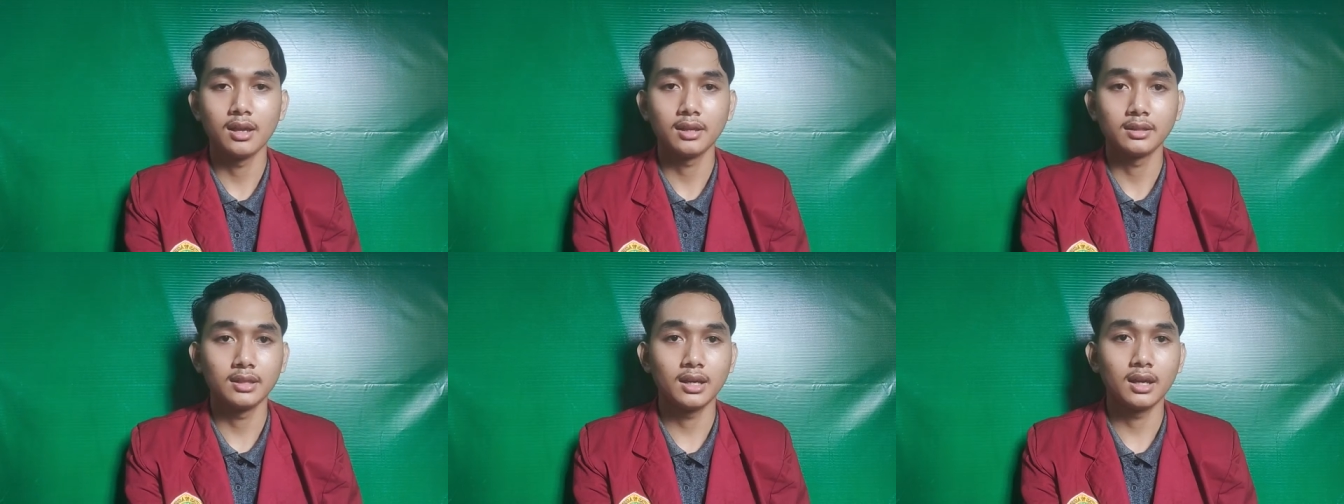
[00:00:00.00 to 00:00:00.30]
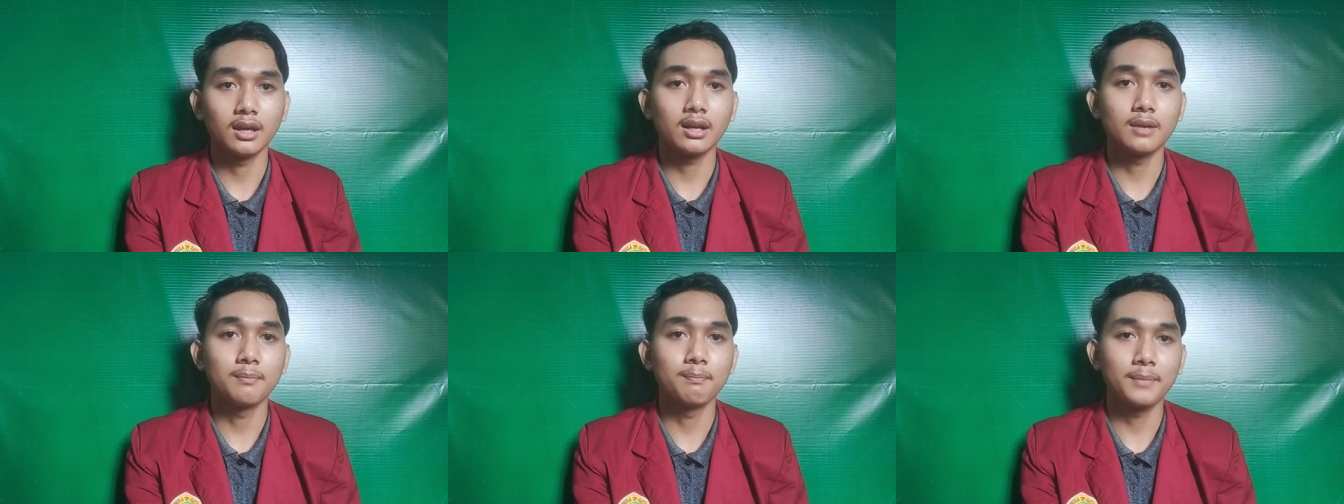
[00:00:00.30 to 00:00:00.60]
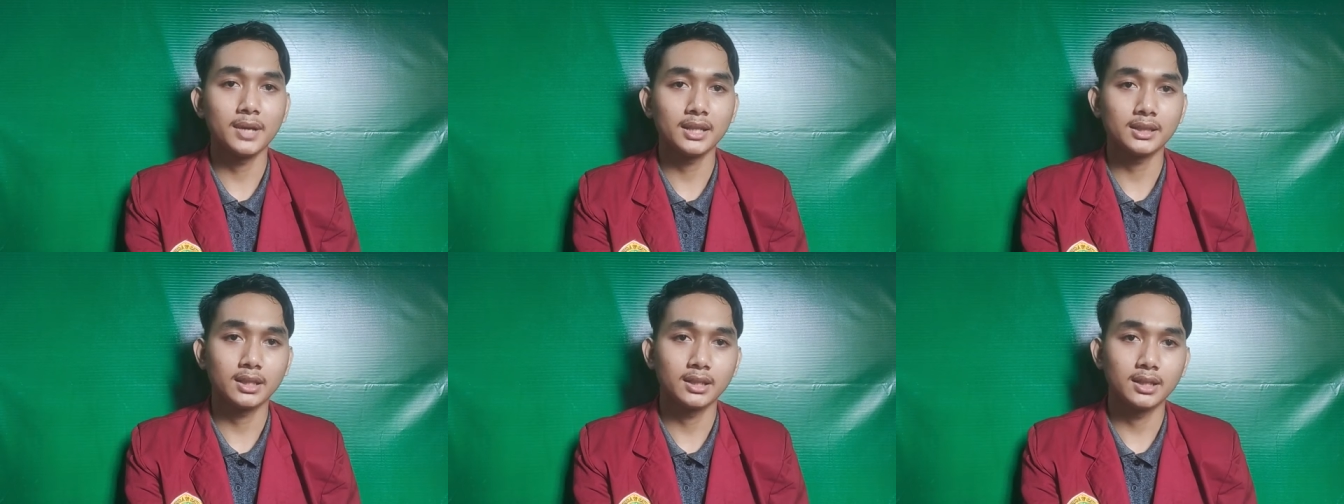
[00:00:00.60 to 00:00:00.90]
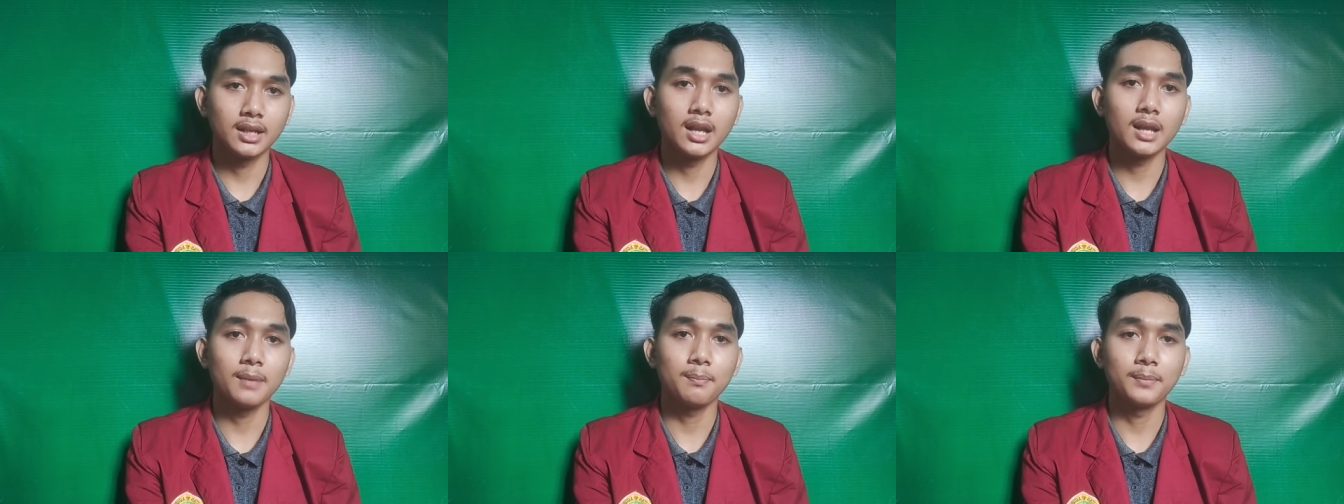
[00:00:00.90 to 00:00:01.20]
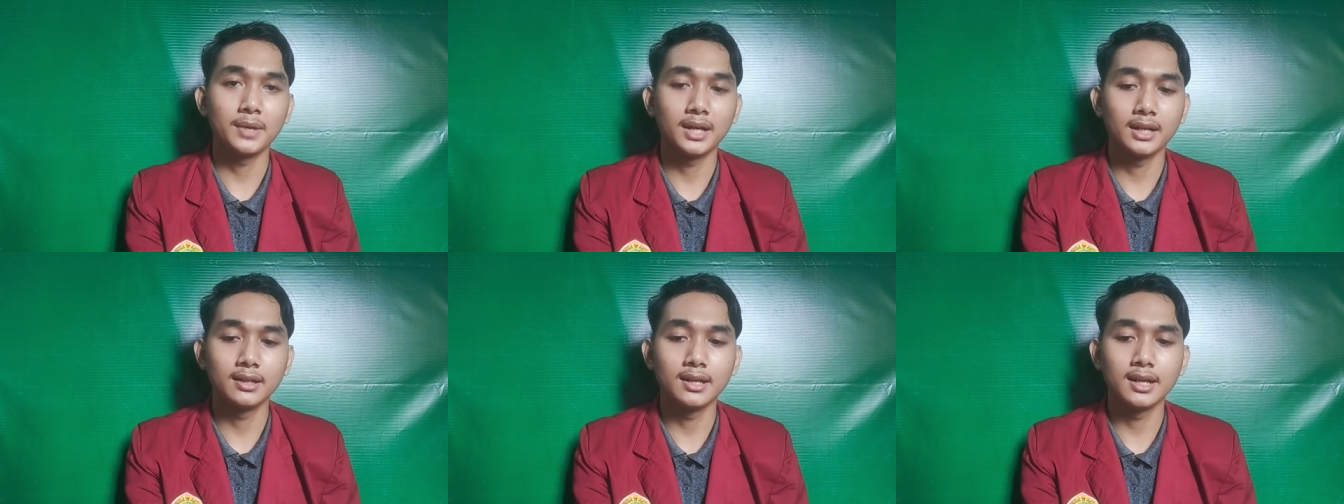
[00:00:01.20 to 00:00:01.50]
Yang keempat adalah
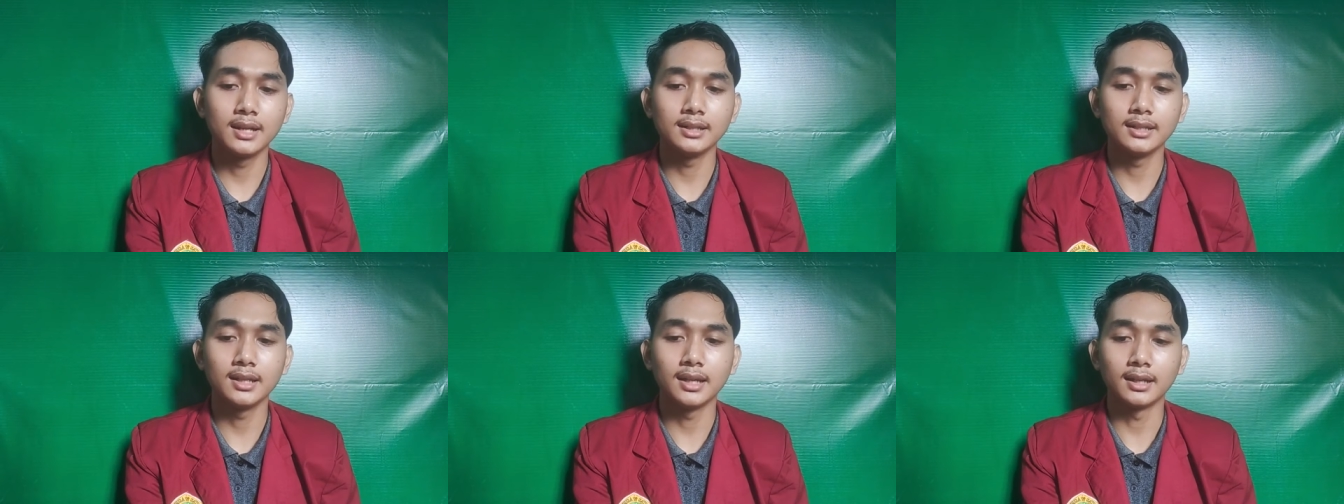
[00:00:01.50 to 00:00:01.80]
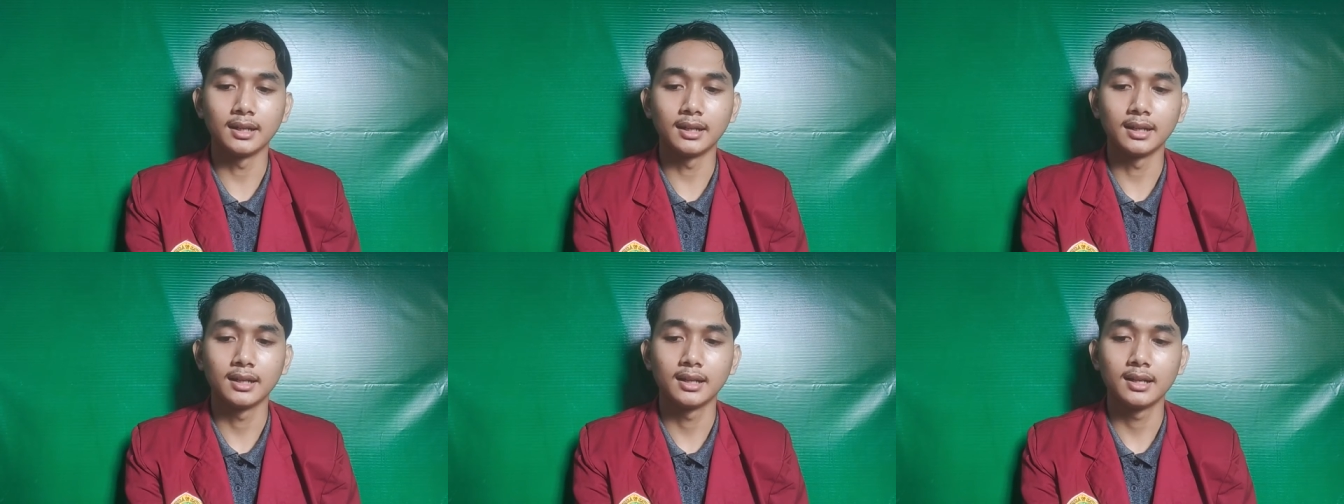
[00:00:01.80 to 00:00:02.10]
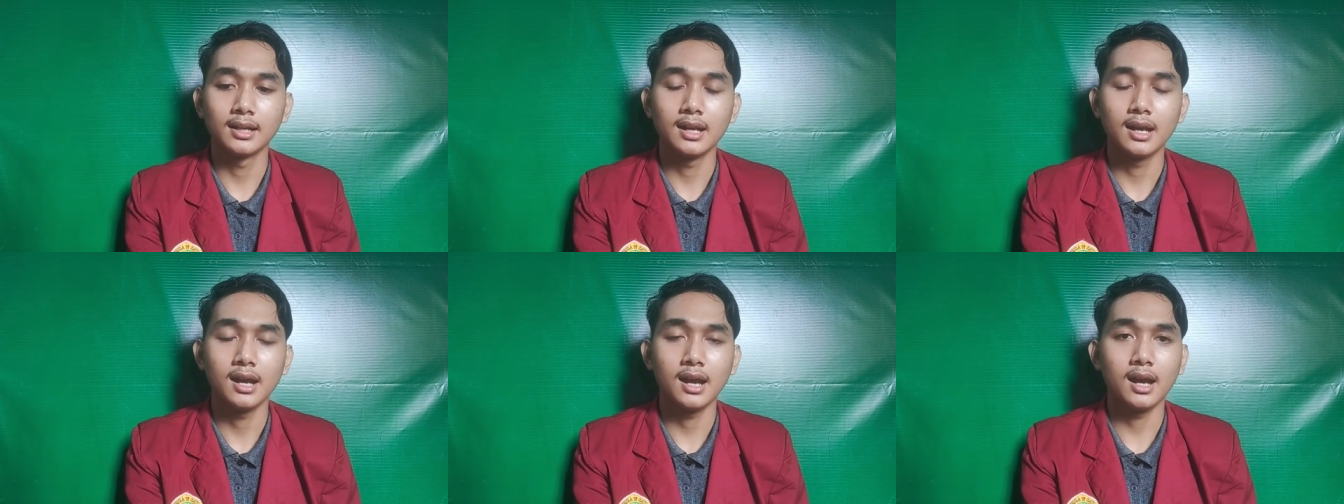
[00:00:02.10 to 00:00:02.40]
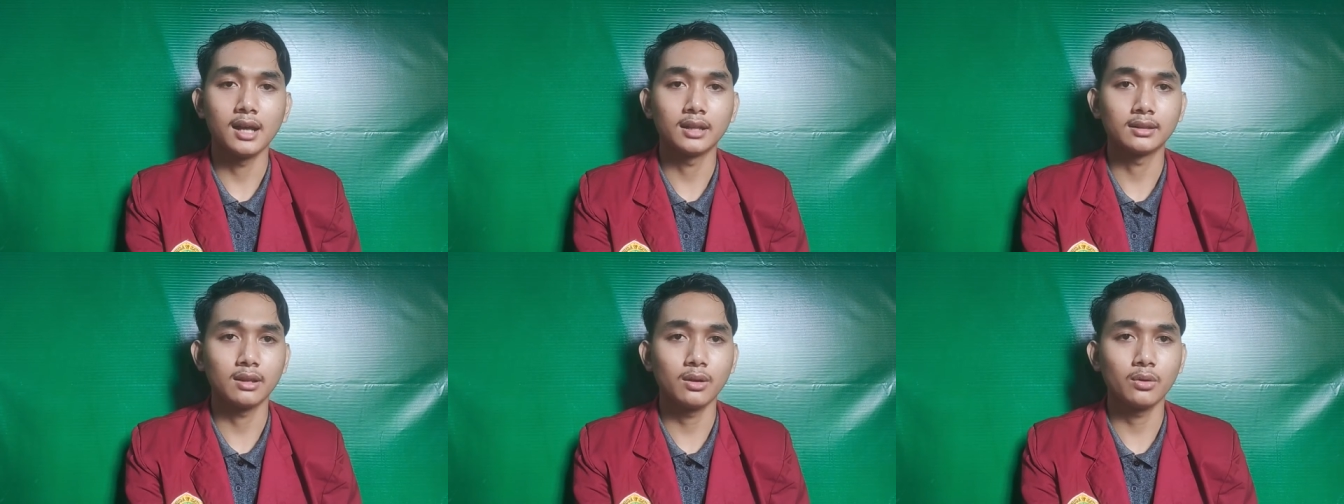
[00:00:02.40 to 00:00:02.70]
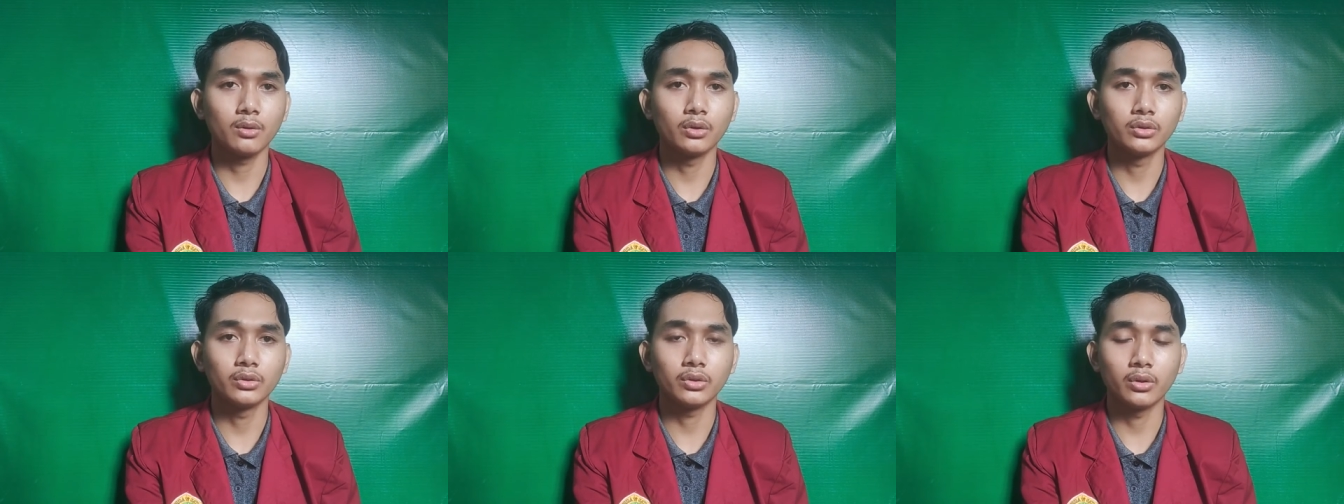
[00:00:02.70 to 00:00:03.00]
pengendalian atau
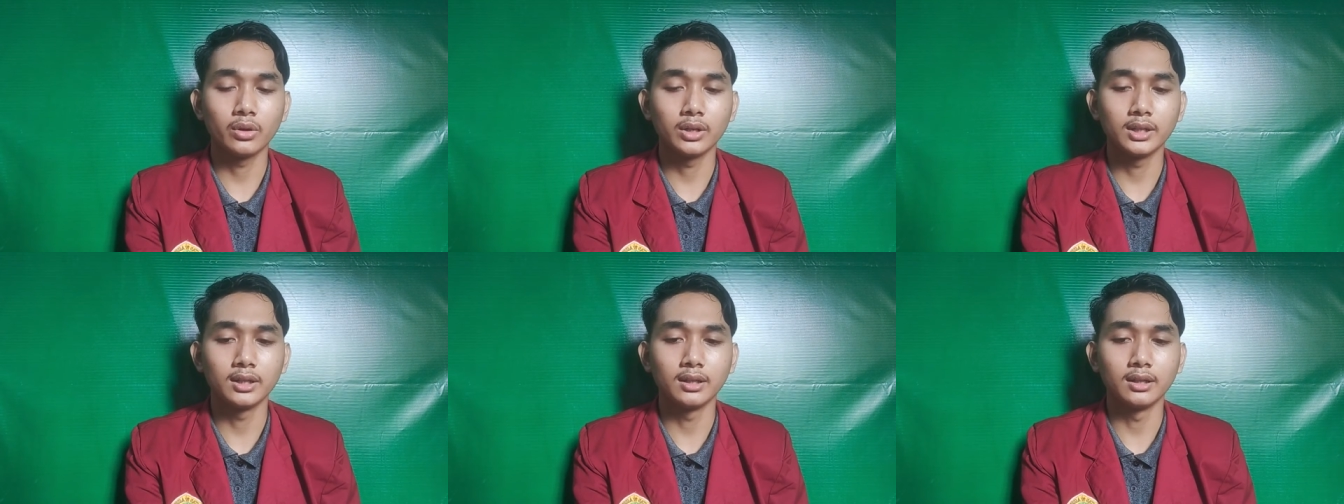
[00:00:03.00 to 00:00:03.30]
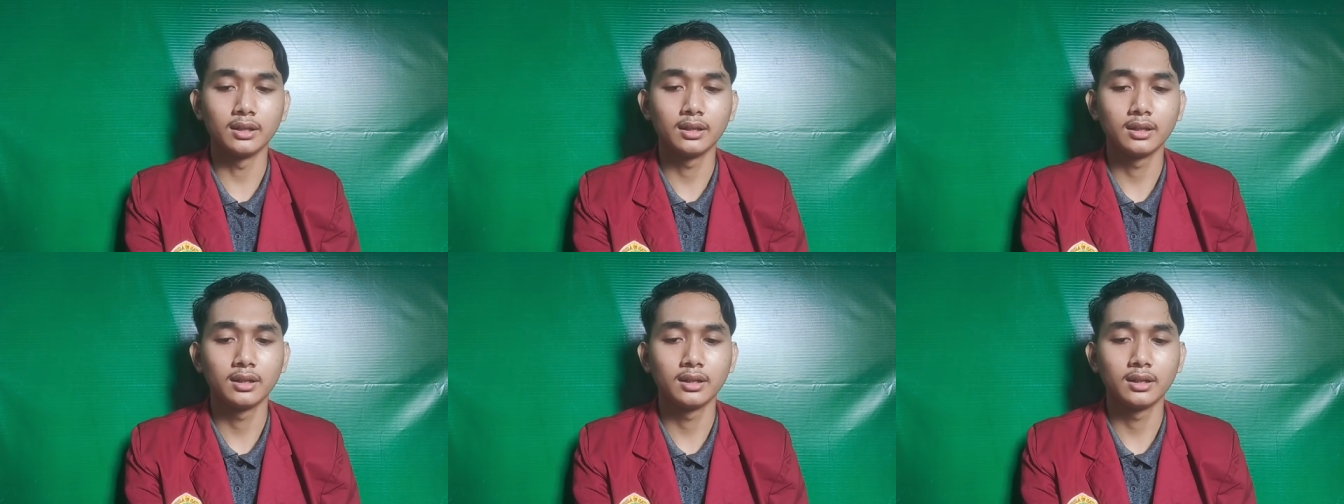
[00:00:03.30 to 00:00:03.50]
controlling